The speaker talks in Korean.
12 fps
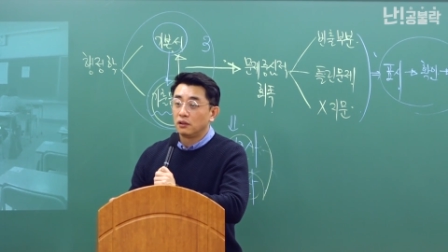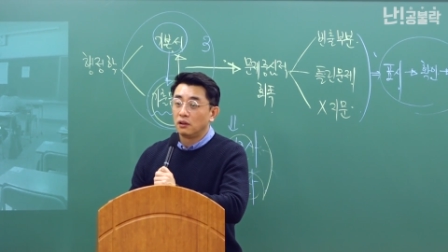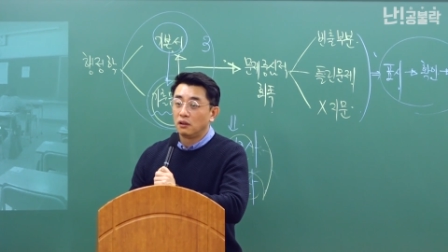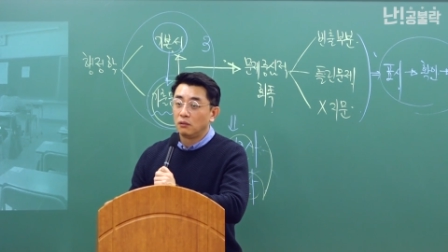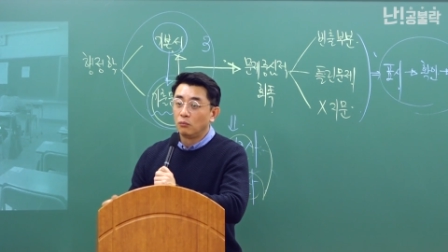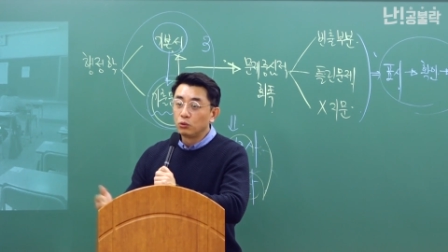
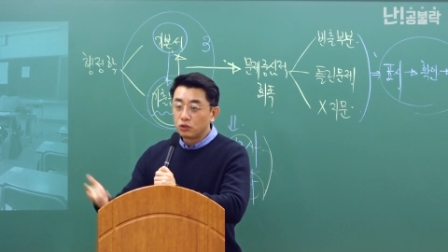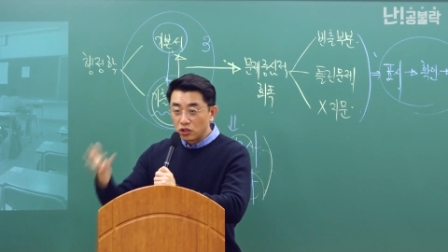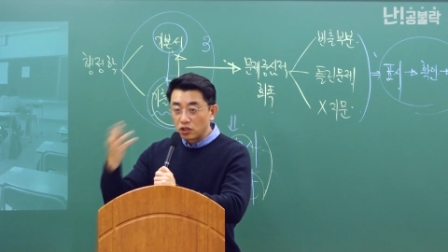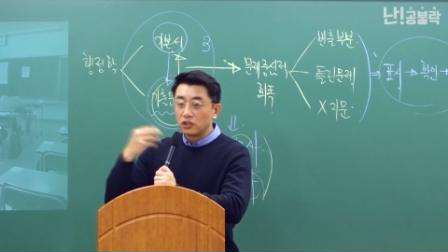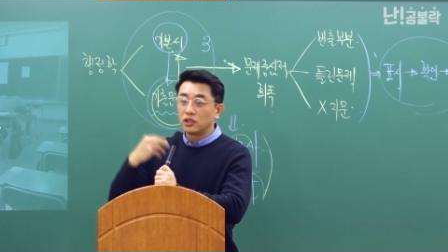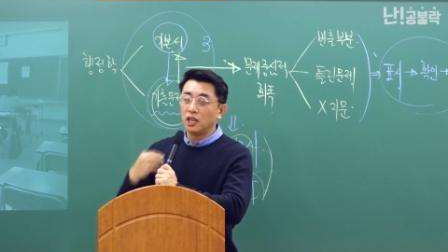어, 못
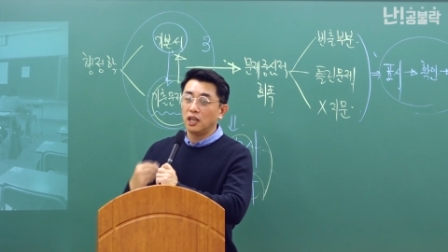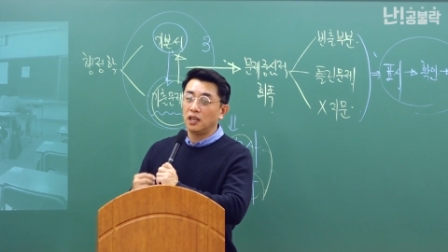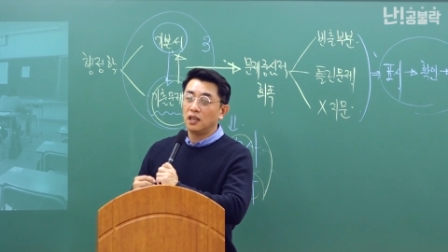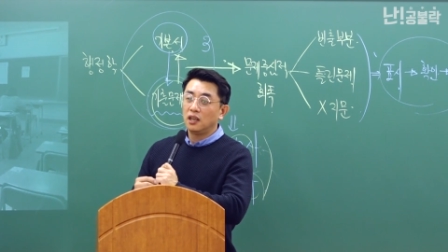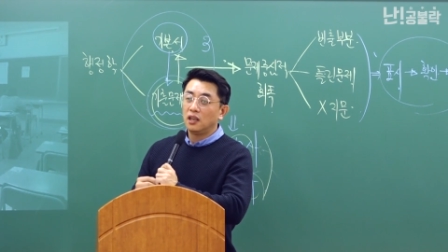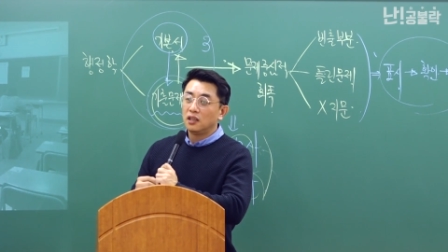
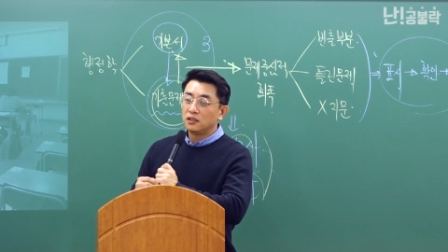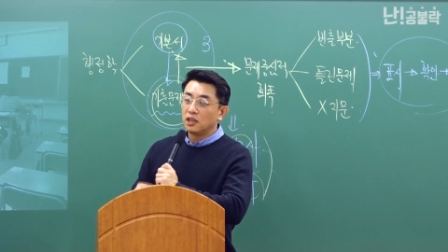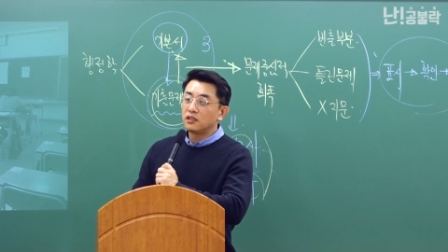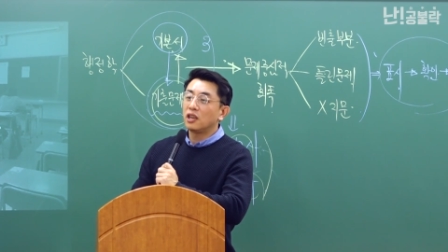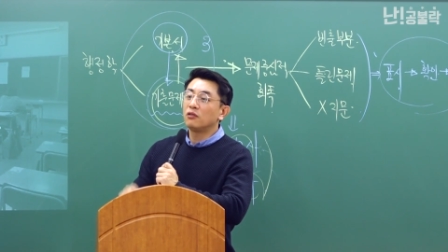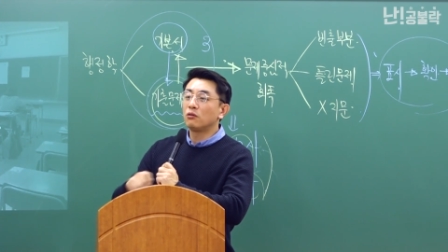듣는데
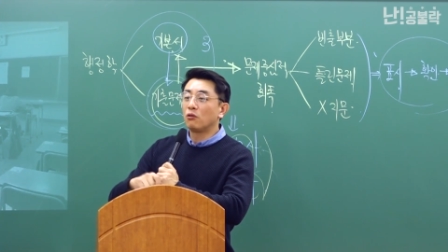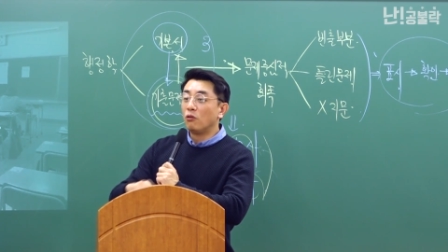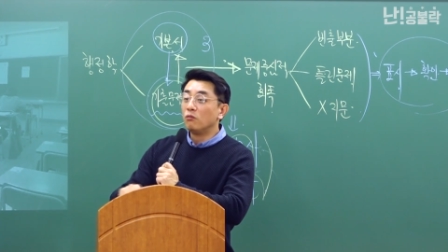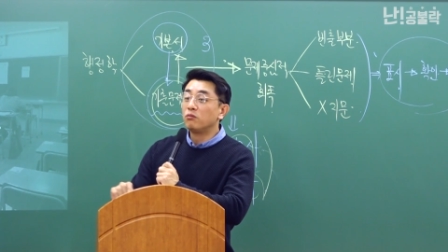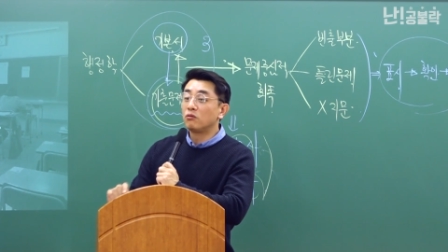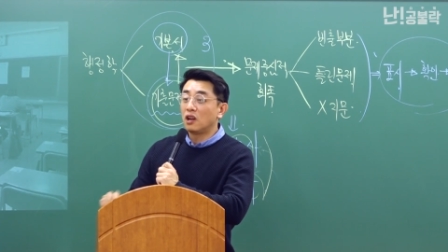제 책으로
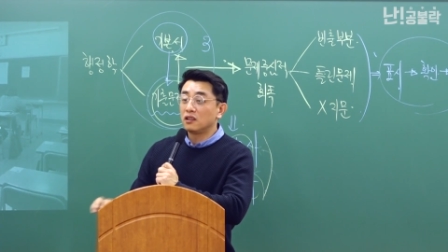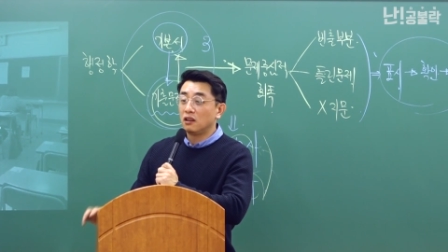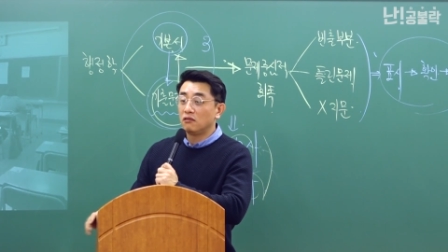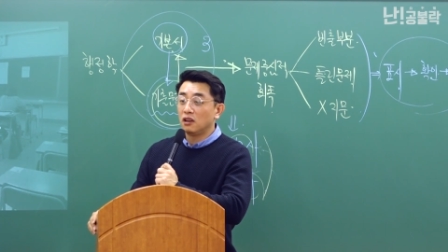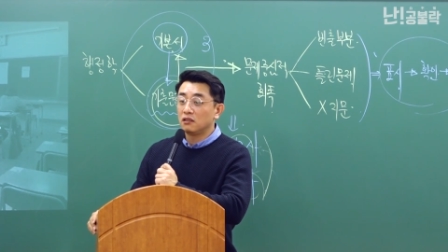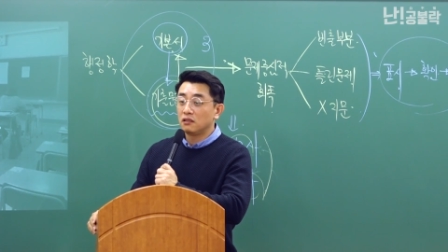공부를
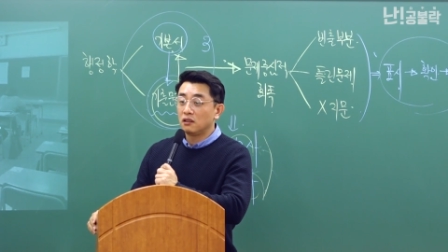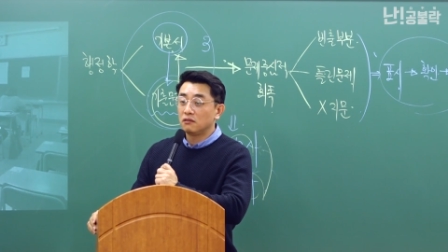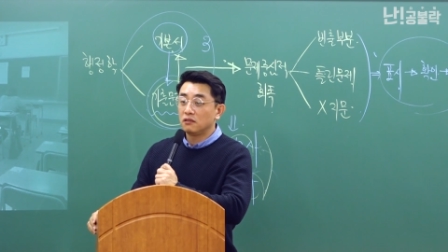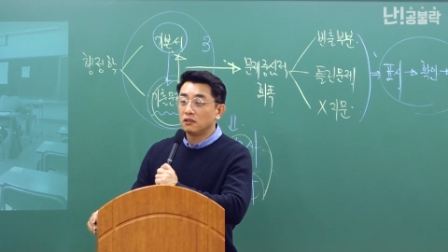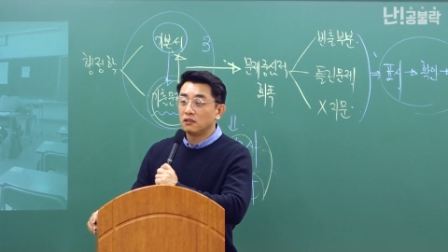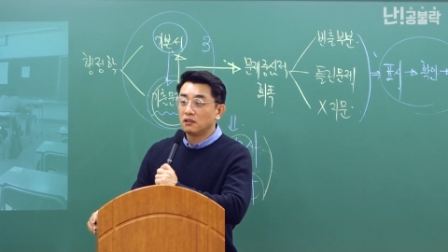한다고
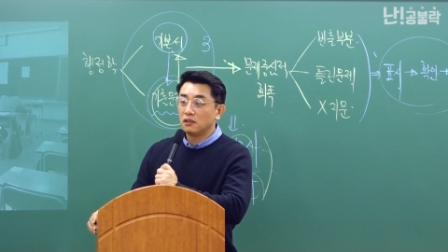하더라고요.